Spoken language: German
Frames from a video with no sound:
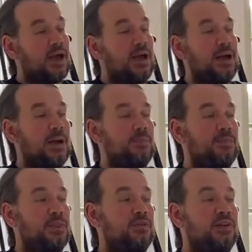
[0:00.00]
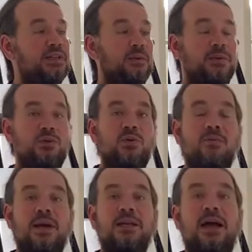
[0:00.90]
Ähm, wir das aber so
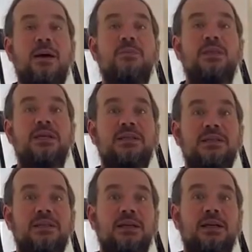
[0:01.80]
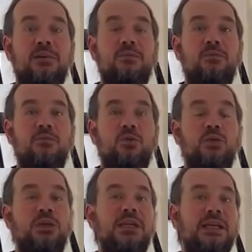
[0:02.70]
gemacht haben, dass ähm,
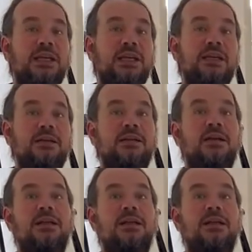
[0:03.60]
nur diejenigen,